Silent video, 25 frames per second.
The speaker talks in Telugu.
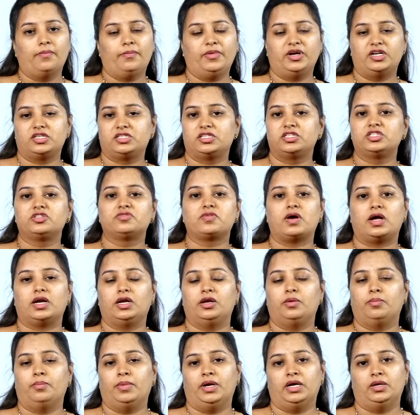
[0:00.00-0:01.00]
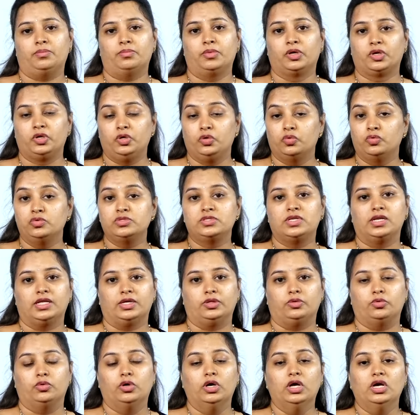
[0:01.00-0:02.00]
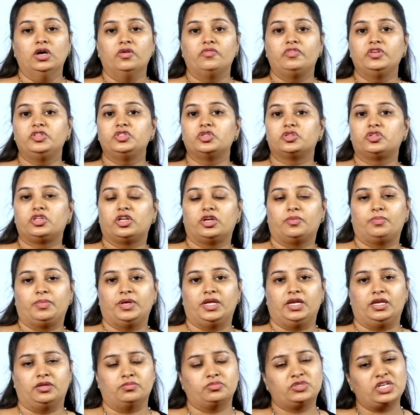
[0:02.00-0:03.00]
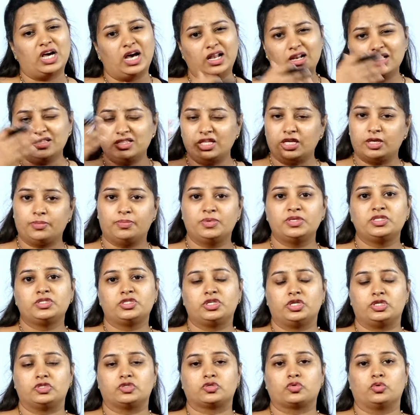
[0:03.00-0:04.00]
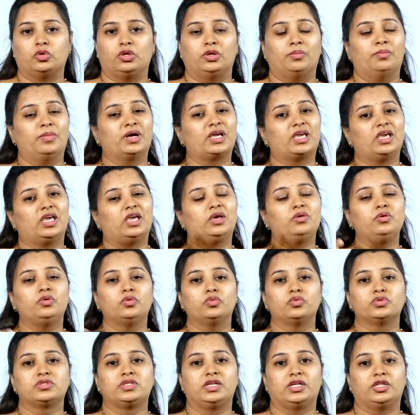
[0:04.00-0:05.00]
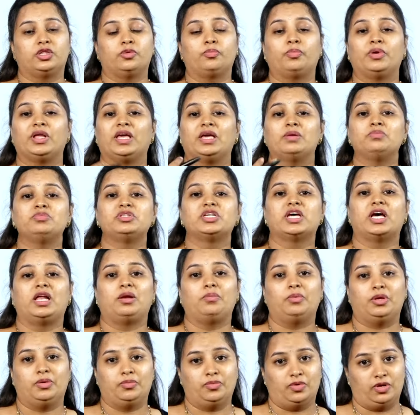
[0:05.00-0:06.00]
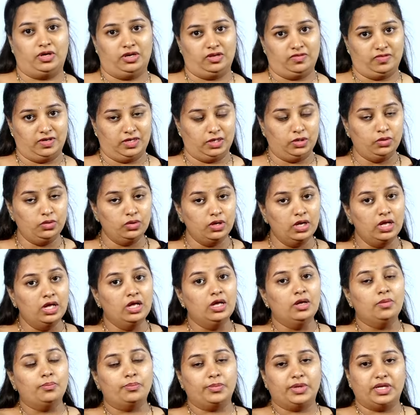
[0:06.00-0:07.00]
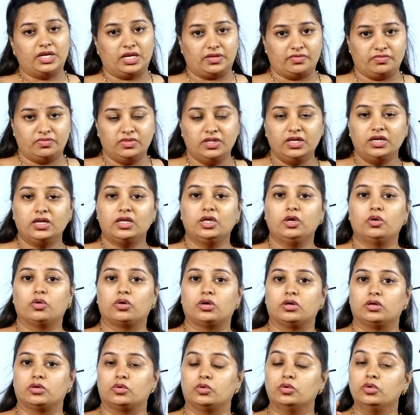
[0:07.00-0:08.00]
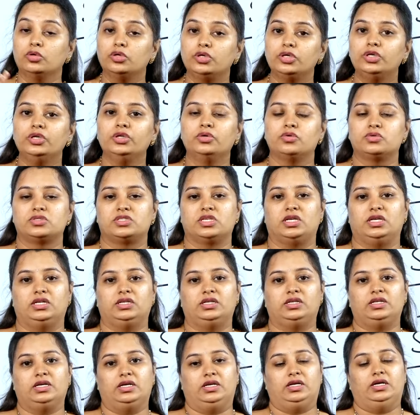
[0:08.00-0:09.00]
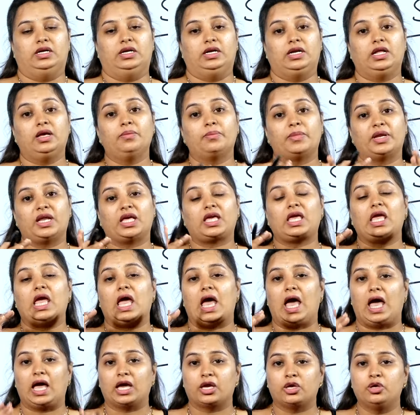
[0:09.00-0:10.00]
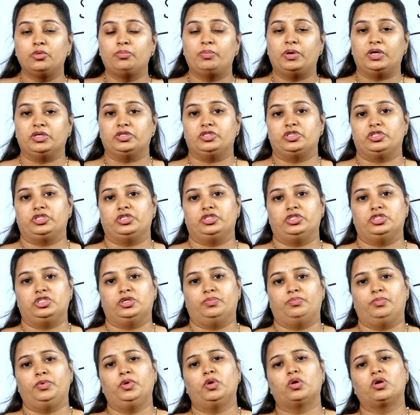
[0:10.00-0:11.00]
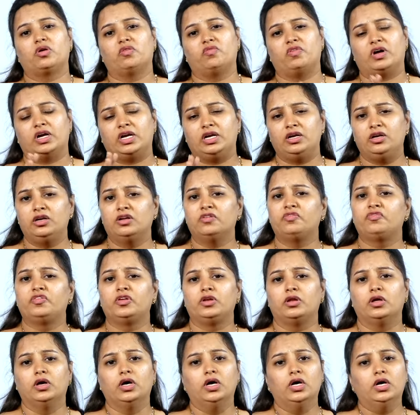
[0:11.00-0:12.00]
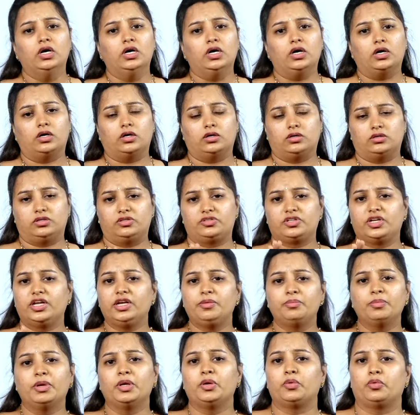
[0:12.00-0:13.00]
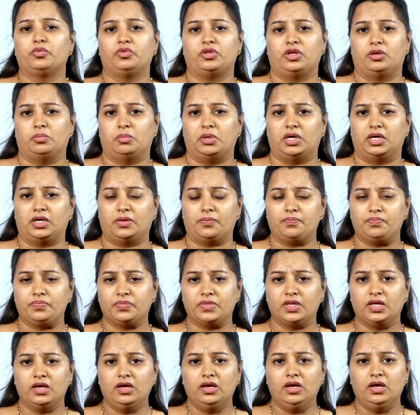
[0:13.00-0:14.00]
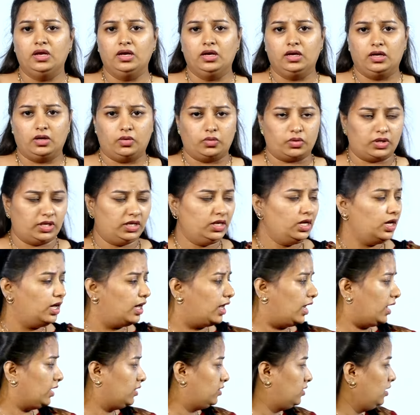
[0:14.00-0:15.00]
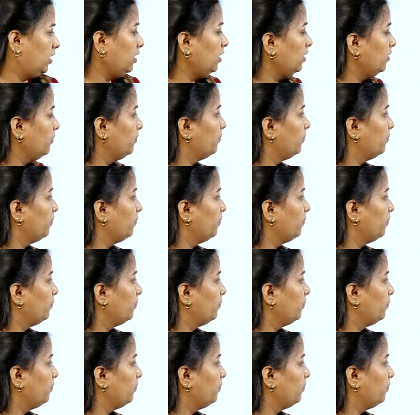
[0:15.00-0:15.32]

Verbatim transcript: మెడిసిన్స్ వాడినాం మేడం మాకు యూజ్ లేదు ఫిజియోథెరపీ వెళ్ళాం చాలా థెరపీస్ చేసుకున్నాం మాకు ఏం యూజ్ లేదు ఇప్పుడు ఏం చేయాలి మేము అన్న వాళ్ళు మీరందరికీ ఒక గుడ్ న్యూస్ ఏంటి అని అంటే మనకి యాక్యుపంక్చర్ అని చెప్పి ఒక వండర్ఫుల్ ట్రీట్మెంట్ ఉందన్నమాట ఓకేనా అయితే